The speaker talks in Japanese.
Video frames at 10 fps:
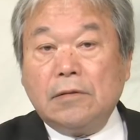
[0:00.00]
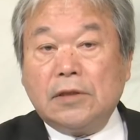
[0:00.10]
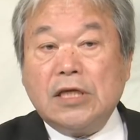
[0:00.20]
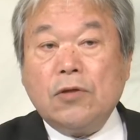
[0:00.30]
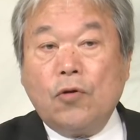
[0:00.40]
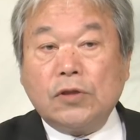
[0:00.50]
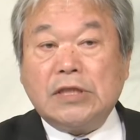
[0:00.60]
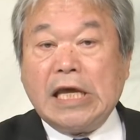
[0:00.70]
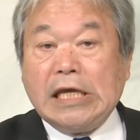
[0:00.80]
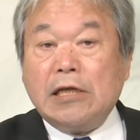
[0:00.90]
機能し
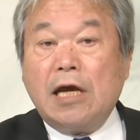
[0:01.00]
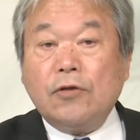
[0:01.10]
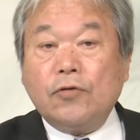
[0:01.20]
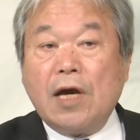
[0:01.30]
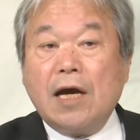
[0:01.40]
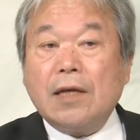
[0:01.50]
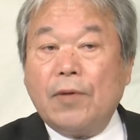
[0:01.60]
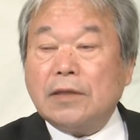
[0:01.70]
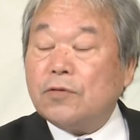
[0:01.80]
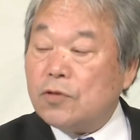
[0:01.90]
ていないのであれ
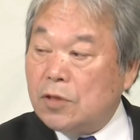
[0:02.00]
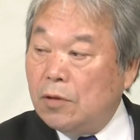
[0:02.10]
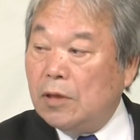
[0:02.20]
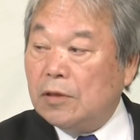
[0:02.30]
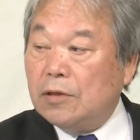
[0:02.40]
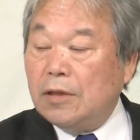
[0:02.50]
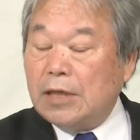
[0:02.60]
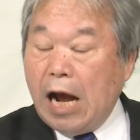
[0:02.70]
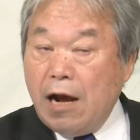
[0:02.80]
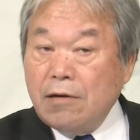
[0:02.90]
ば少し
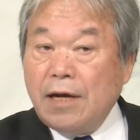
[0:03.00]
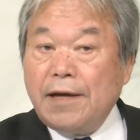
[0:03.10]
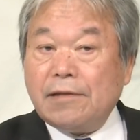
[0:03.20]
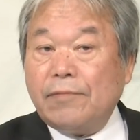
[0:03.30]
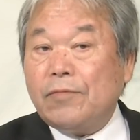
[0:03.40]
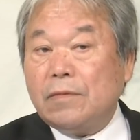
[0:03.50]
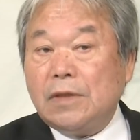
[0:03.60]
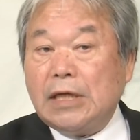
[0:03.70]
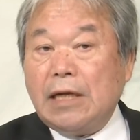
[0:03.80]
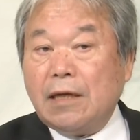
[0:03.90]
考えて
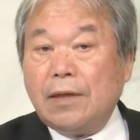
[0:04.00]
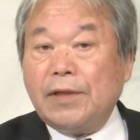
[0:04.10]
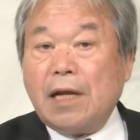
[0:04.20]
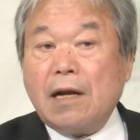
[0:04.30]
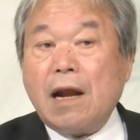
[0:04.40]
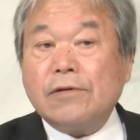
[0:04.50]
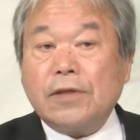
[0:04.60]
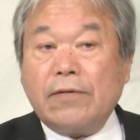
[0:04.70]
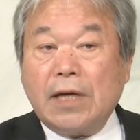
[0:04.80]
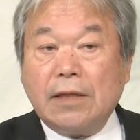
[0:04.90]
いかなければならないの
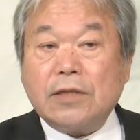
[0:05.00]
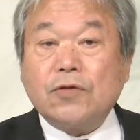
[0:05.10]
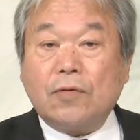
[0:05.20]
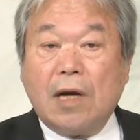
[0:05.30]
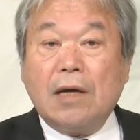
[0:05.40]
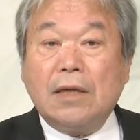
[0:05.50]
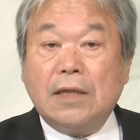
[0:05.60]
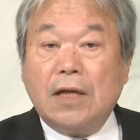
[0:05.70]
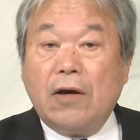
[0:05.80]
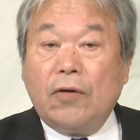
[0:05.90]
ではないでしょうか。
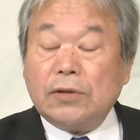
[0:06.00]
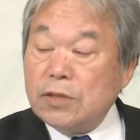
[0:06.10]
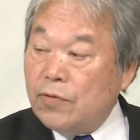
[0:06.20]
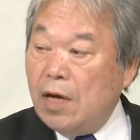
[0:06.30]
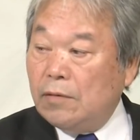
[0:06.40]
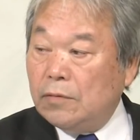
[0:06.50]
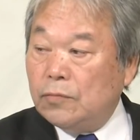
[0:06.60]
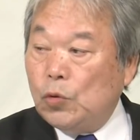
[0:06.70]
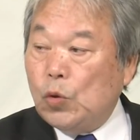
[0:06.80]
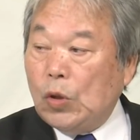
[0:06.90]
私は
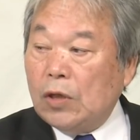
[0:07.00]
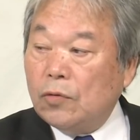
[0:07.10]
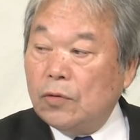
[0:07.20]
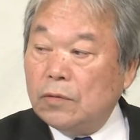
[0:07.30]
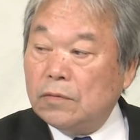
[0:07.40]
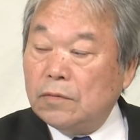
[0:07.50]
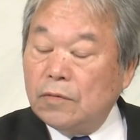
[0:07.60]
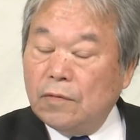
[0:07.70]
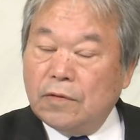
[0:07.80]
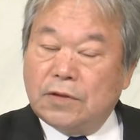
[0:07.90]
もうあの
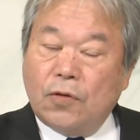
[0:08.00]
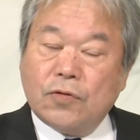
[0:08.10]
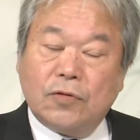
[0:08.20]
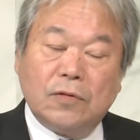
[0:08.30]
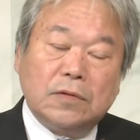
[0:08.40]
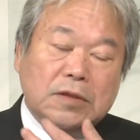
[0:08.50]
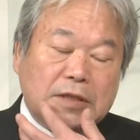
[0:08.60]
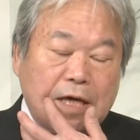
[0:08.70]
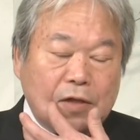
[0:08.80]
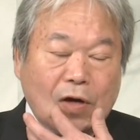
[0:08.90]
そういう
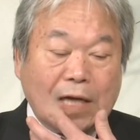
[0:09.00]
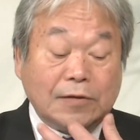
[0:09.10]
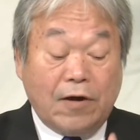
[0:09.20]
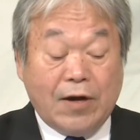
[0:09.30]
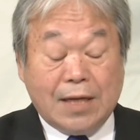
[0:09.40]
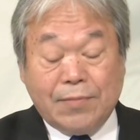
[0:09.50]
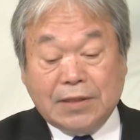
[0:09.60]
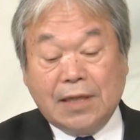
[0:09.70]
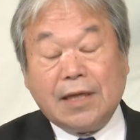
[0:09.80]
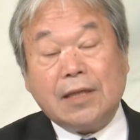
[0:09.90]
制度があるのか分かりま
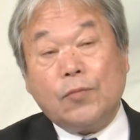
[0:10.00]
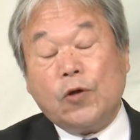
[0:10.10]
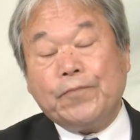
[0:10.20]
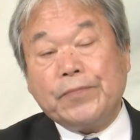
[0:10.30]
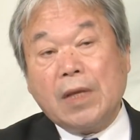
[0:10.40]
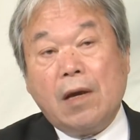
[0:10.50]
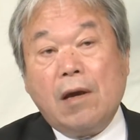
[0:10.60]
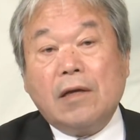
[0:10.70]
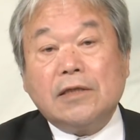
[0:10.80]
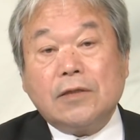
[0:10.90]
せんけれども
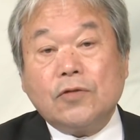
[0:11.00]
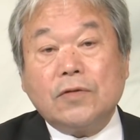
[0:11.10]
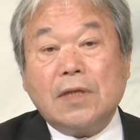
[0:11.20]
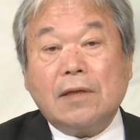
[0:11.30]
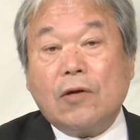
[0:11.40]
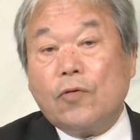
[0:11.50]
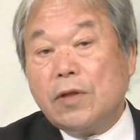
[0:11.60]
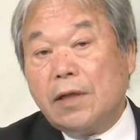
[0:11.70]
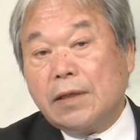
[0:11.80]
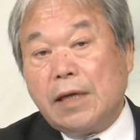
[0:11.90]
北朝鮮がこ
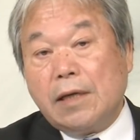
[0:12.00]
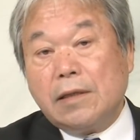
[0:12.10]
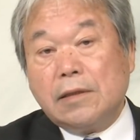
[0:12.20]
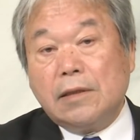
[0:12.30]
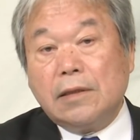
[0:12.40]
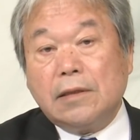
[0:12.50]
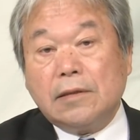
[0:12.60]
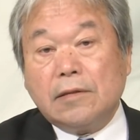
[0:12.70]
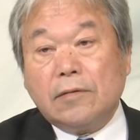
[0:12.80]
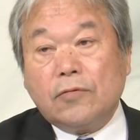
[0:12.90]
れだけ、
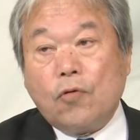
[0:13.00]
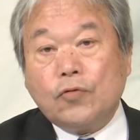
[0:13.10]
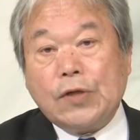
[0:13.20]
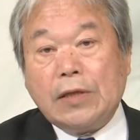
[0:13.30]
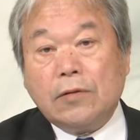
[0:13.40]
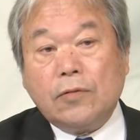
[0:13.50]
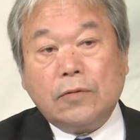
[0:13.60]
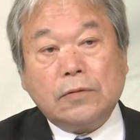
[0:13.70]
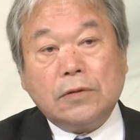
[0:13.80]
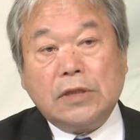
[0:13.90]
えー、国連
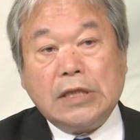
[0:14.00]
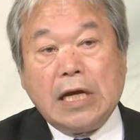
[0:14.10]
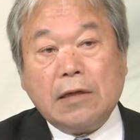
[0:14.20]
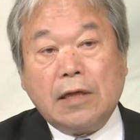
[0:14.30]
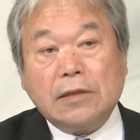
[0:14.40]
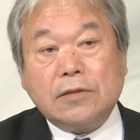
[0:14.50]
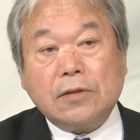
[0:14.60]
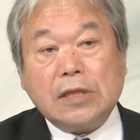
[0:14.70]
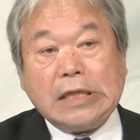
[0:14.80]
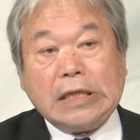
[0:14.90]
の非難決
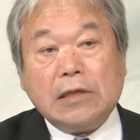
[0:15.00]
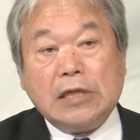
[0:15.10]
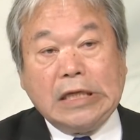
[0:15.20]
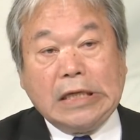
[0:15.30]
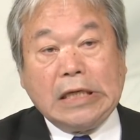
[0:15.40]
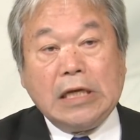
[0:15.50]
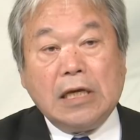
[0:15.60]
議に